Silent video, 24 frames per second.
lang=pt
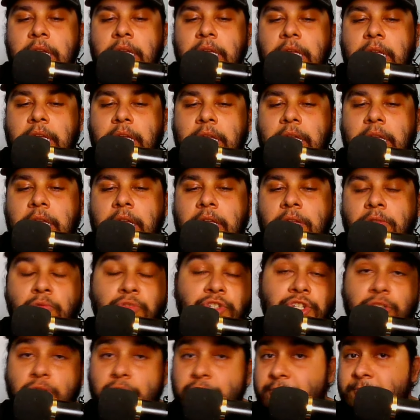E no
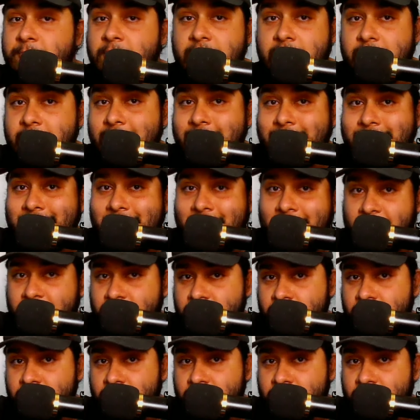de 2007,